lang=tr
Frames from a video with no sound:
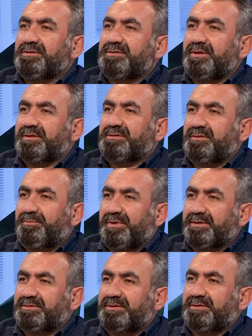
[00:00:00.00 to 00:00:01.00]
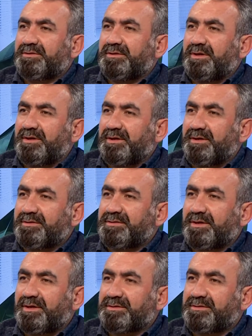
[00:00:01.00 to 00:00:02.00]
siyasi parti iktidara
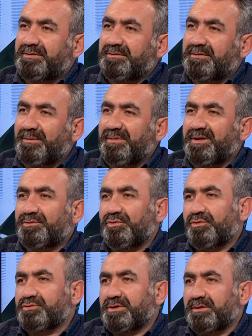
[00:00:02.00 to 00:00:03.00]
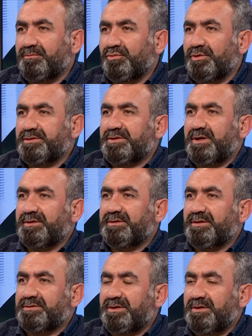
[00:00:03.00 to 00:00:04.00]
gelirse gelsin gebelik 9 ay. Bunu aşağı
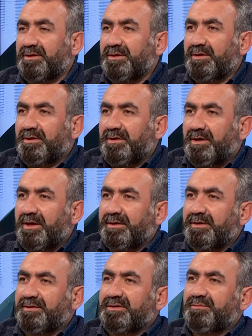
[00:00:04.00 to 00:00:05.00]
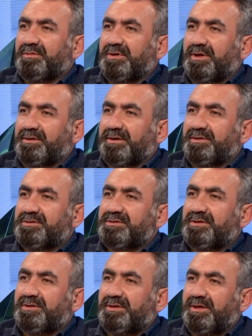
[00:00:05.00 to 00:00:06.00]
indirecek herhangi bir anlayış,
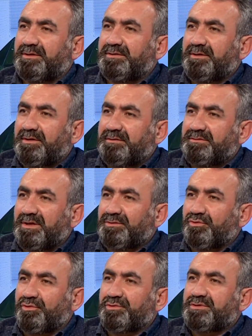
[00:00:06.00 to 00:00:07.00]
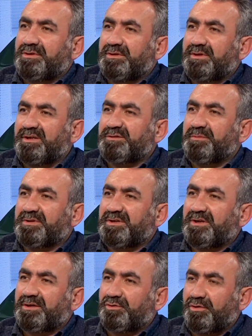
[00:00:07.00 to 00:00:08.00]
zihniyet, teknoloji
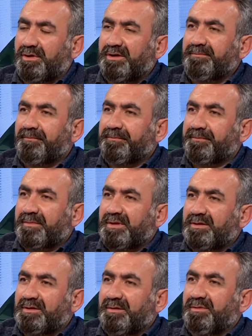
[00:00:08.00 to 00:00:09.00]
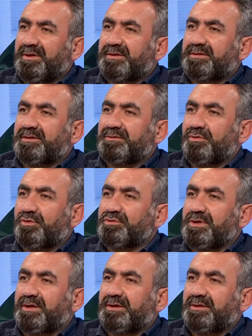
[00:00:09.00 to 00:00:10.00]
gelişmediğine göre gebelik de
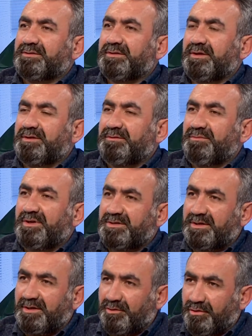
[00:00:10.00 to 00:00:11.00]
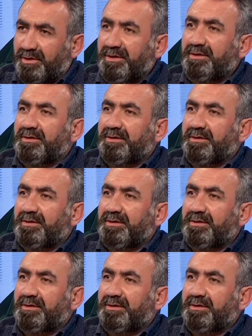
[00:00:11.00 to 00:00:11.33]
9 ayın altına inmeyeceğine göre